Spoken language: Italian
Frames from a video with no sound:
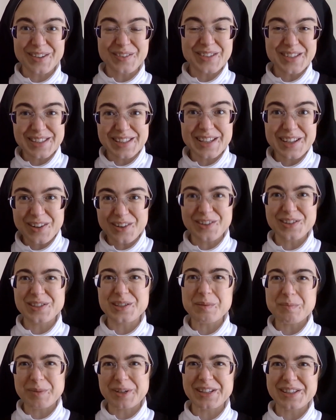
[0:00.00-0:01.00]
queste
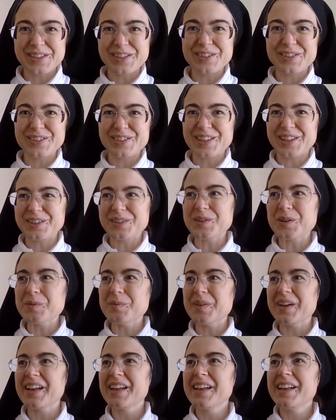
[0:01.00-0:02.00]
cose preziose hanno
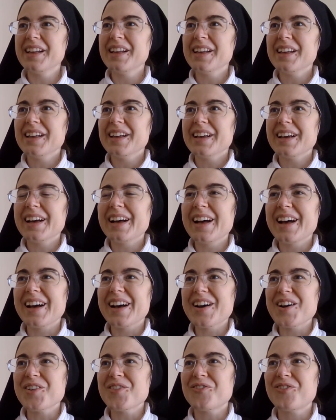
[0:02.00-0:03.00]
come
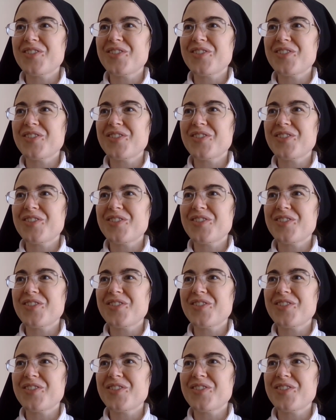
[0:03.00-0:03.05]
eh,